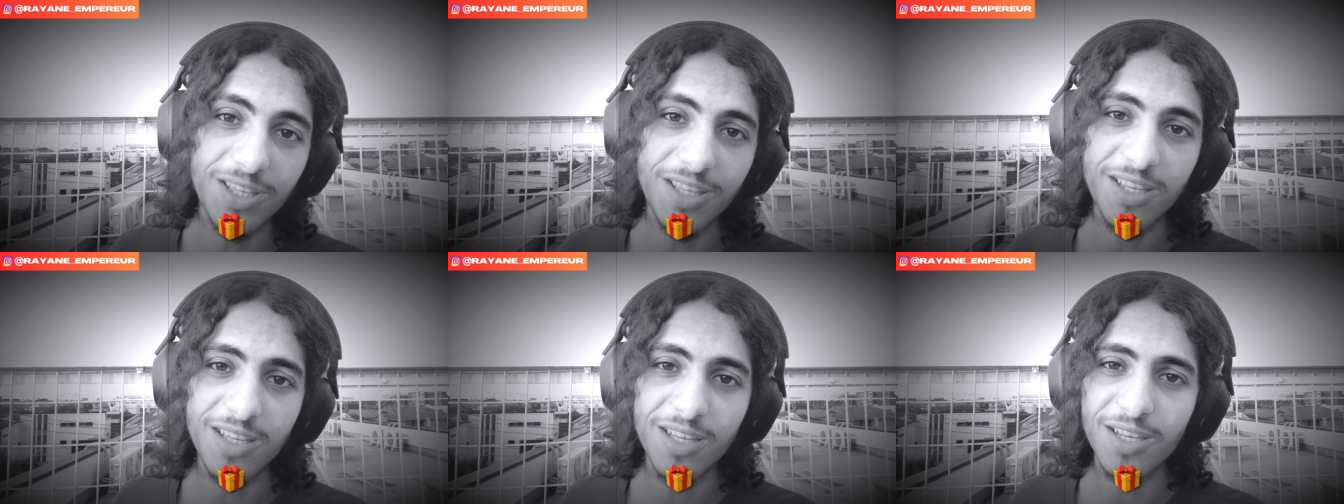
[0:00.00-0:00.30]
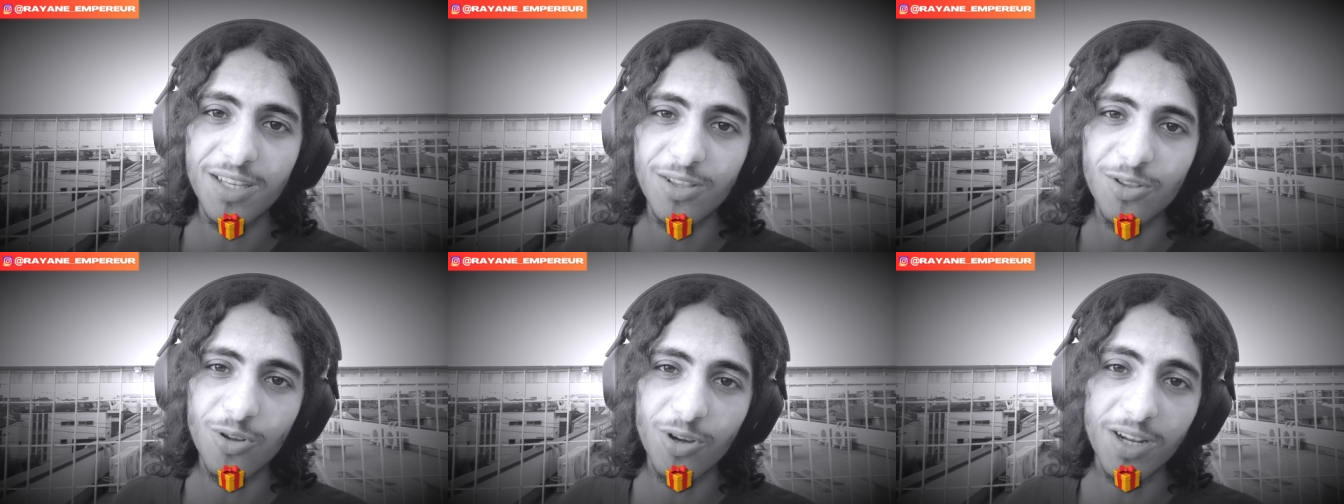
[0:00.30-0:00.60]
qui
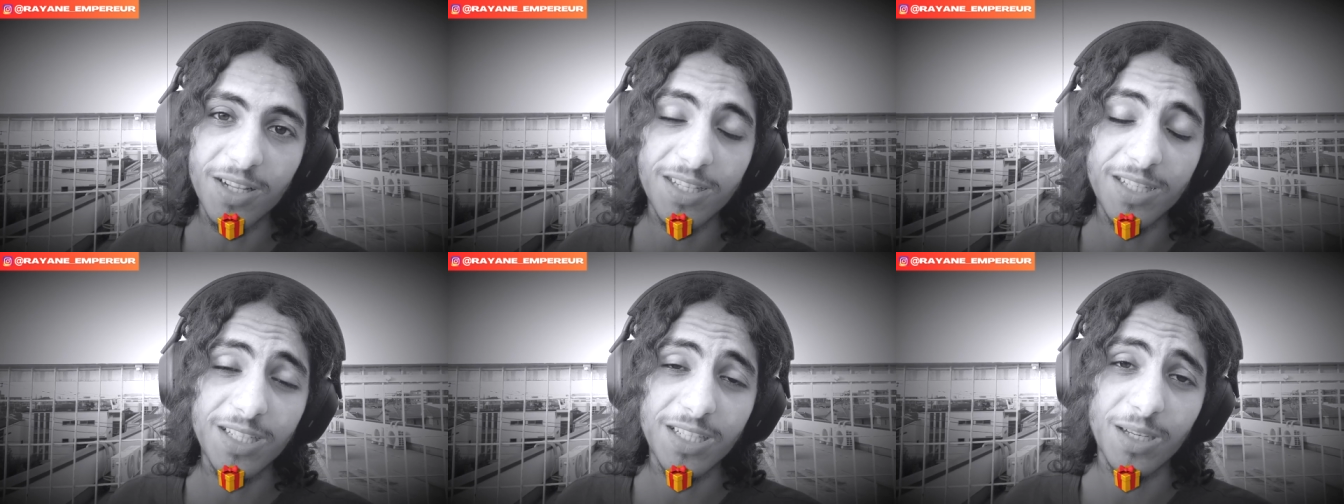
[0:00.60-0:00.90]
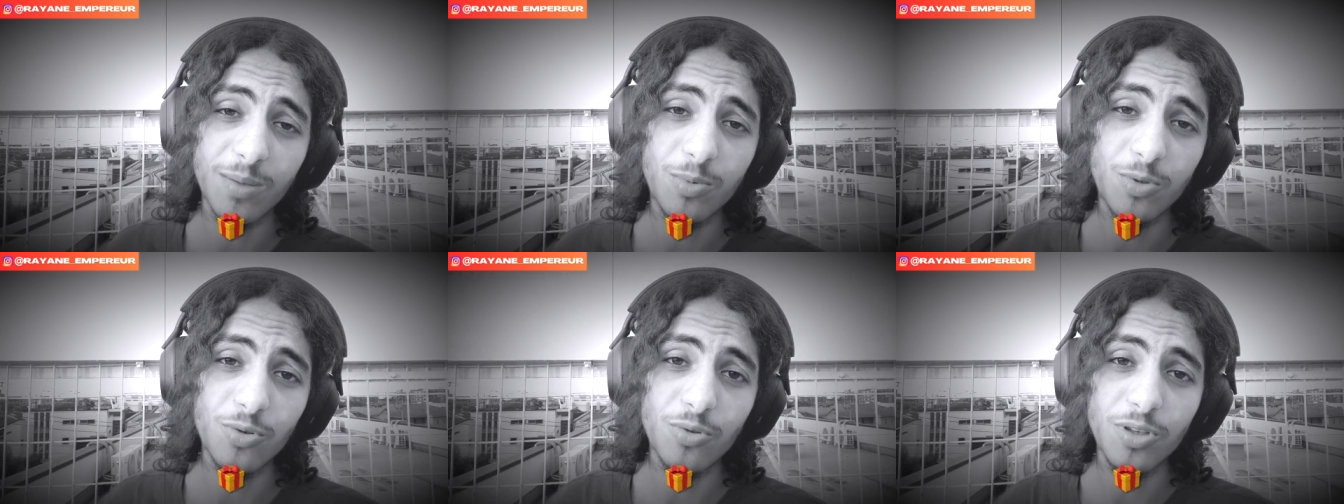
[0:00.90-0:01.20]
est dans la
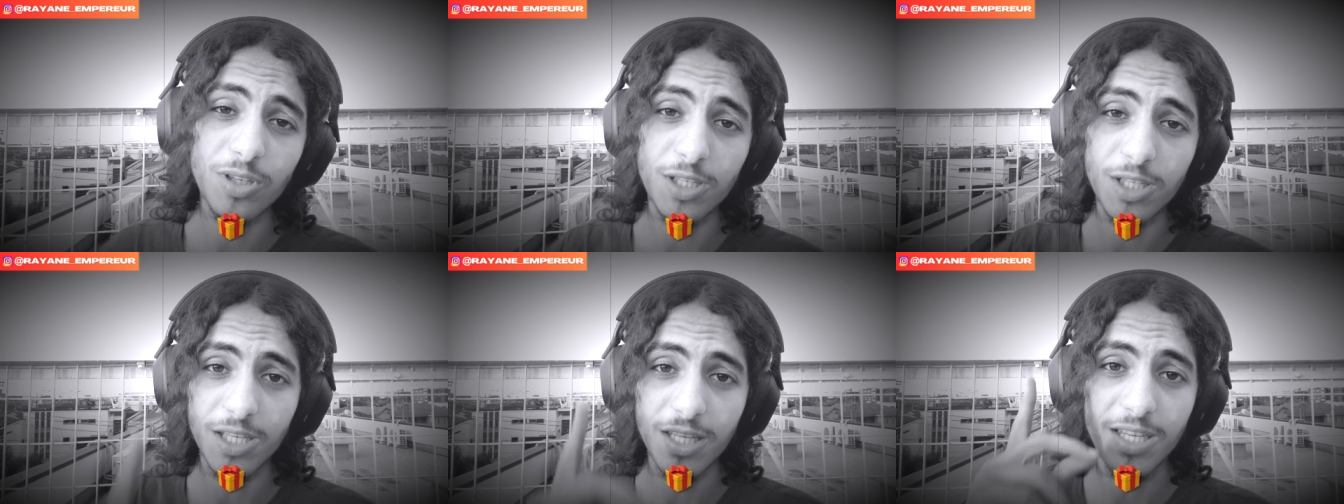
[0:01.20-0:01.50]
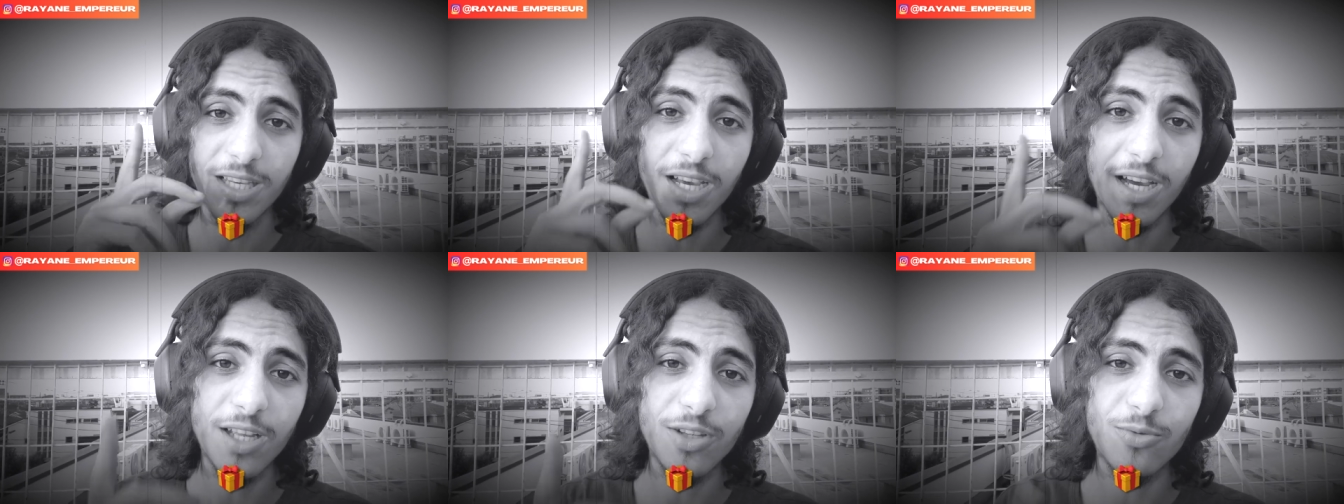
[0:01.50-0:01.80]
description et qui
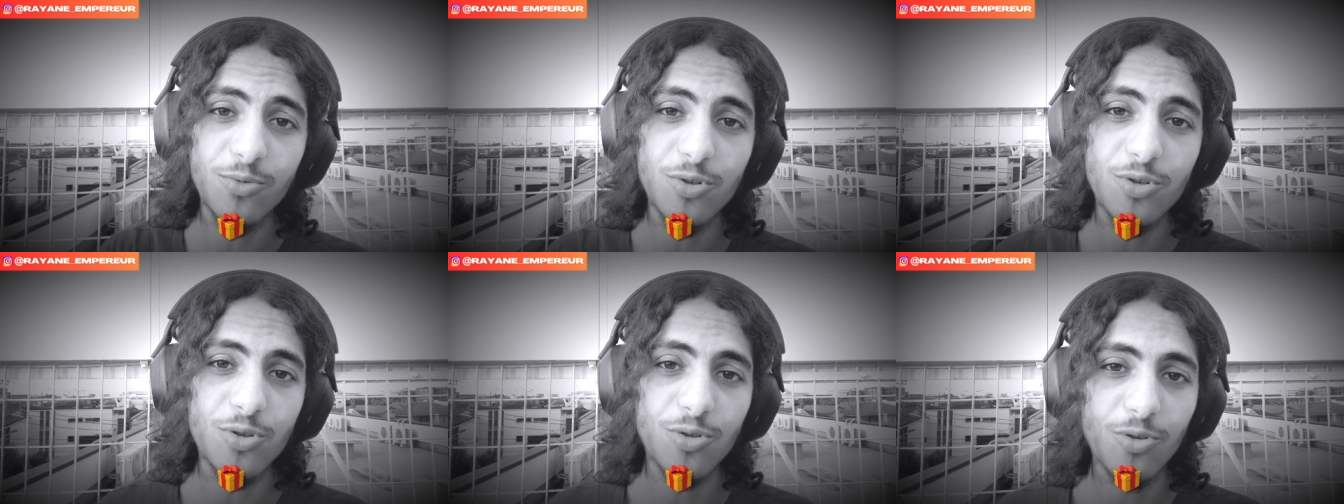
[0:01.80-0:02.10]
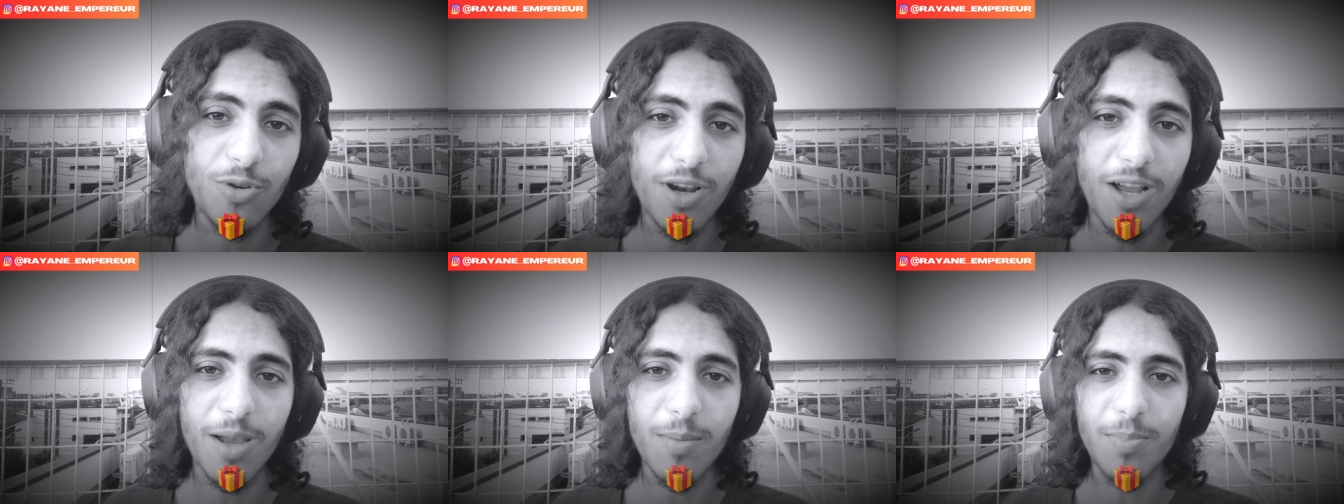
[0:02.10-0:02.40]
est gratuit, je
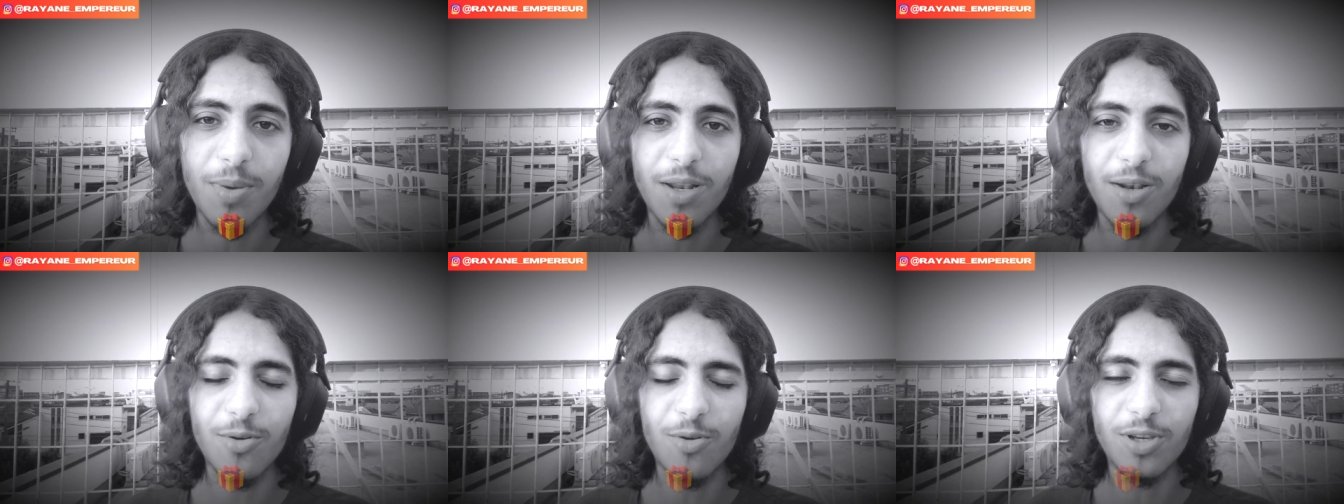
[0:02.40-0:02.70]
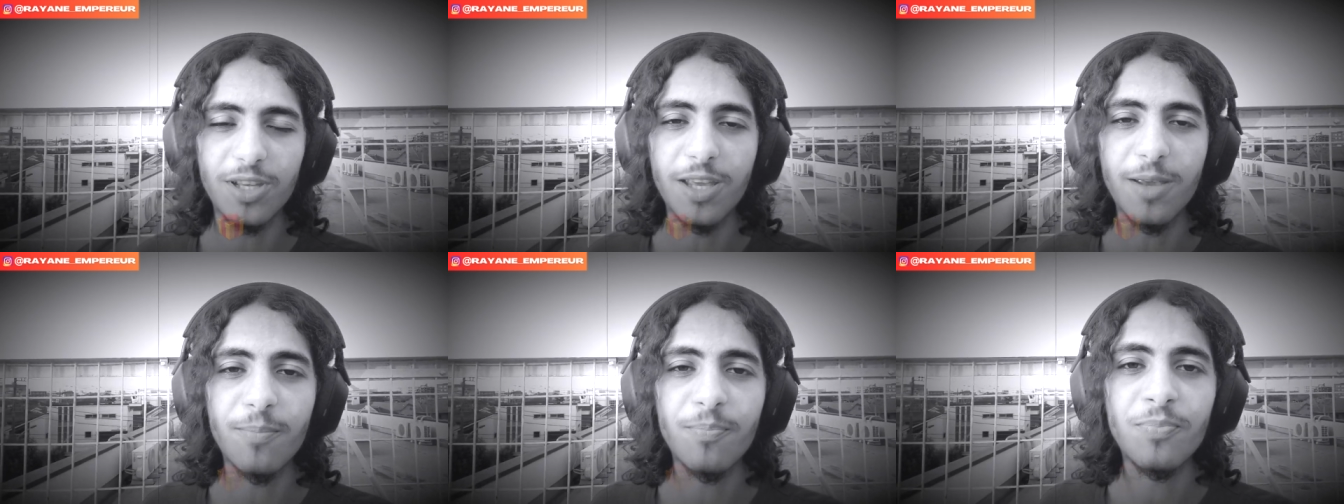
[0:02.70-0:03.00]
te le rappelle, ok